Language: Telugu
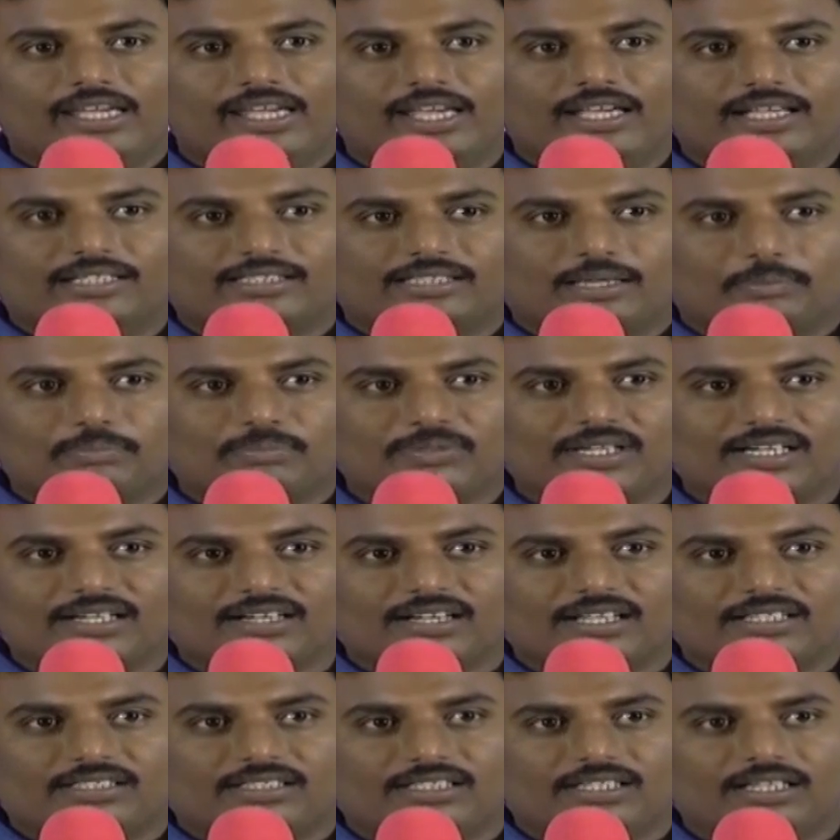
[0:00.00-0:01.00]
ఈ
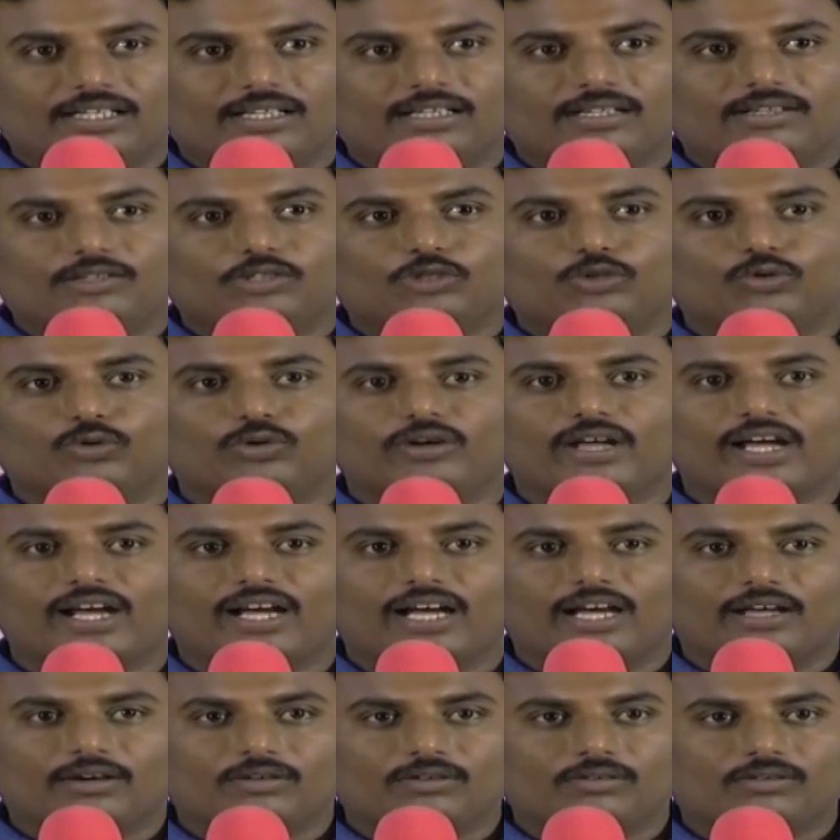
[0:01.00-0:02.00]
సబ్జెక్ట్ నచ్చి సూర్య
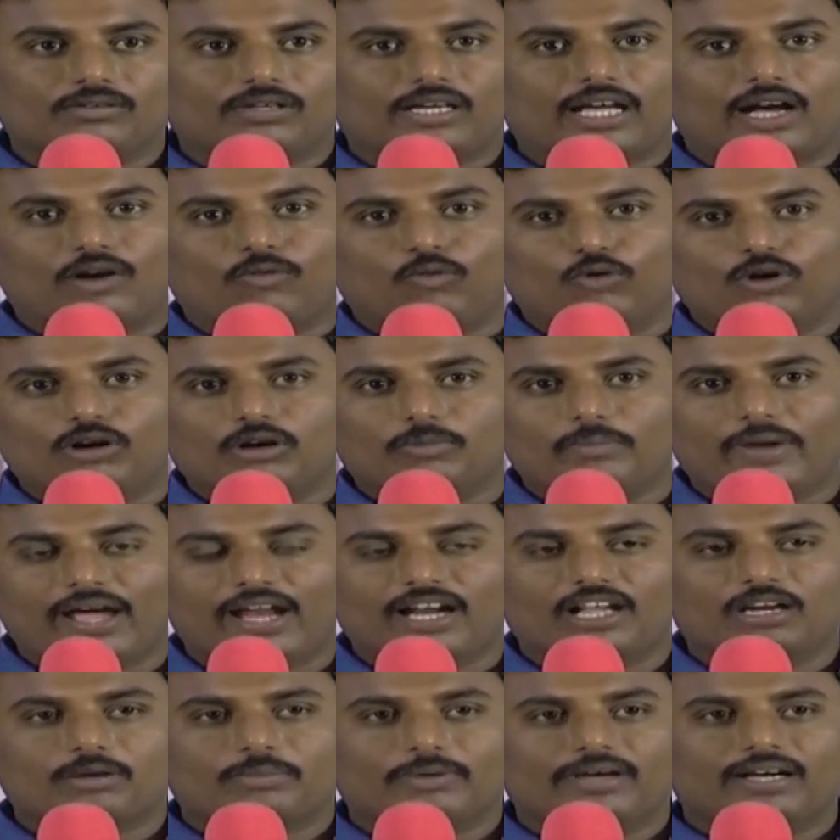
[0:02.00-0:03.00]
గారు నా ఓన్
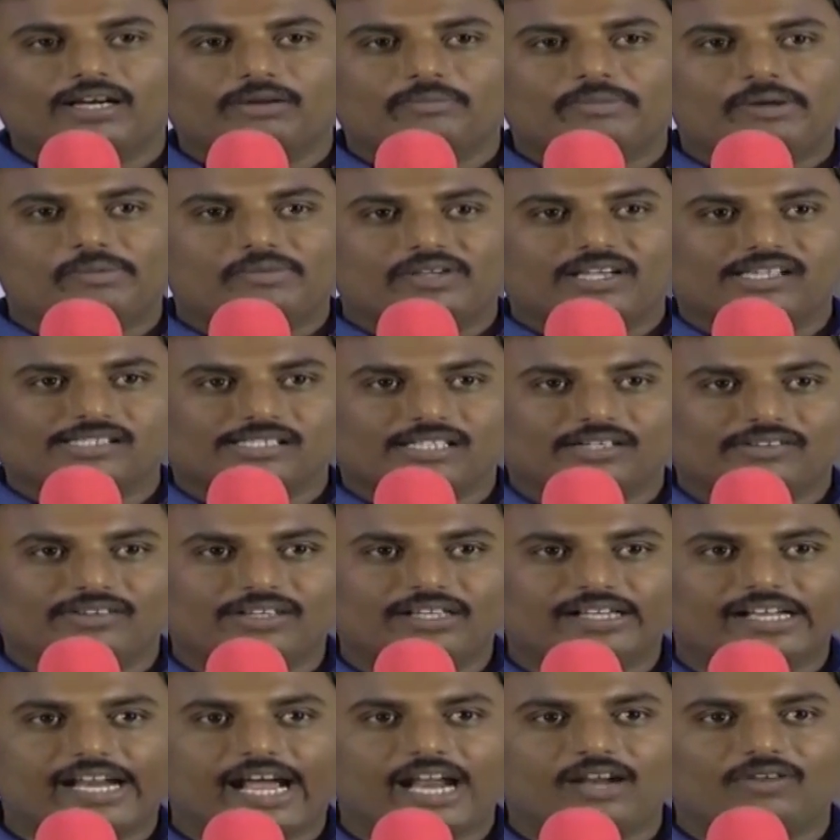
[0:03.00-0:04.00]
బ్యానర్ పైన మేము
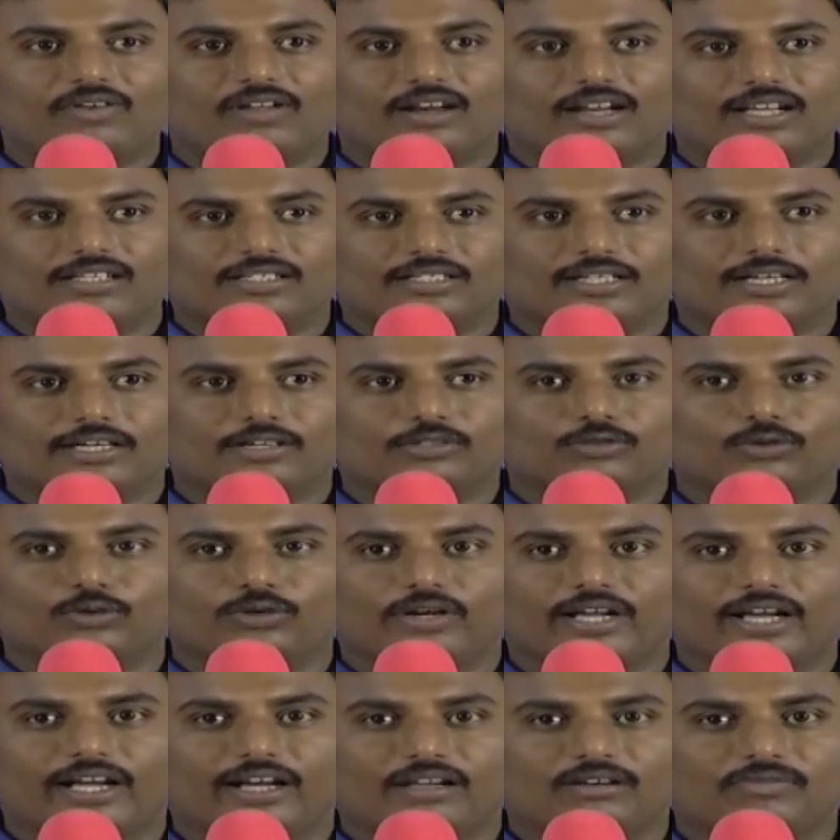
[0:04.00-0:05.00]
చేస్తామని జ్ఞానవేల్ రాజు గారు
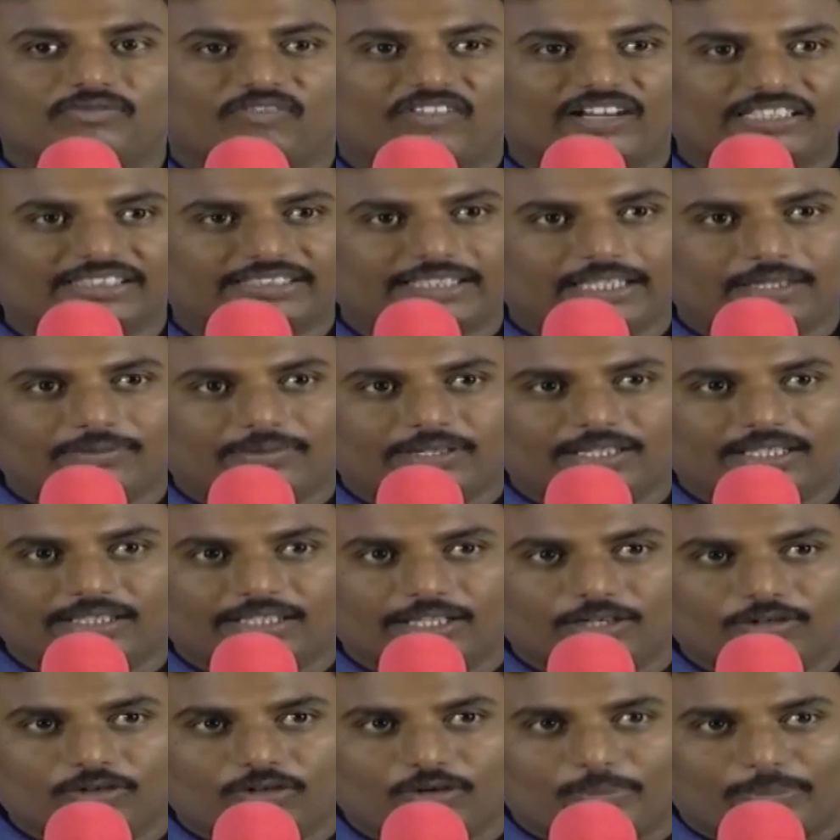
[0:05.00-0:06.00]
సూర్య గారు ఫస్ట్ టైం అండి
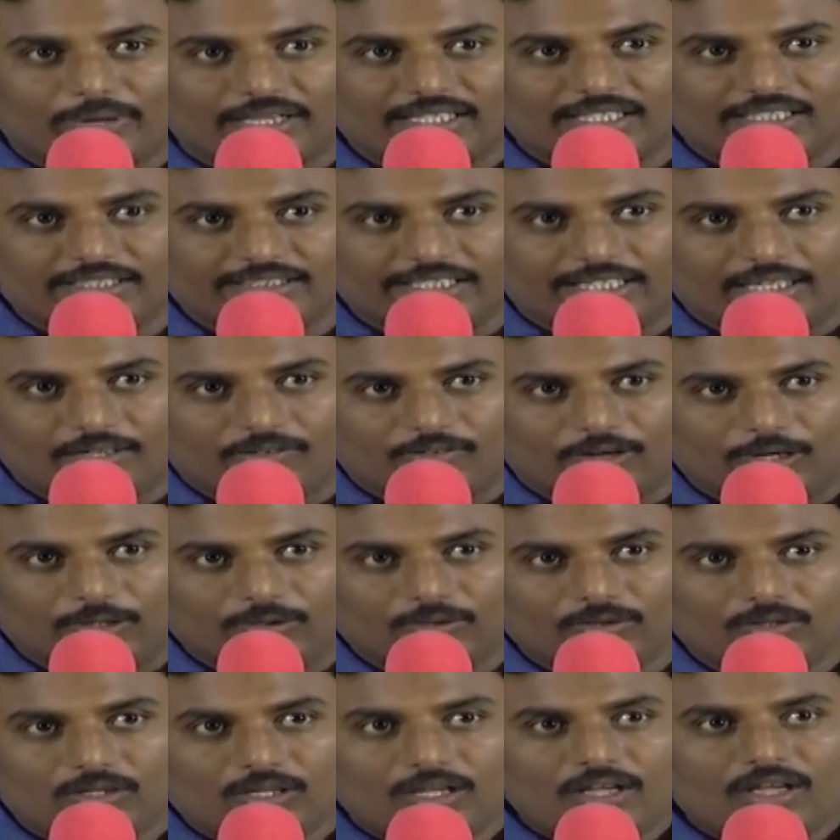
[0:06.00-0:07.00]
తెలుగులో ప్రజెంట్ చేయడం వాళ్ళు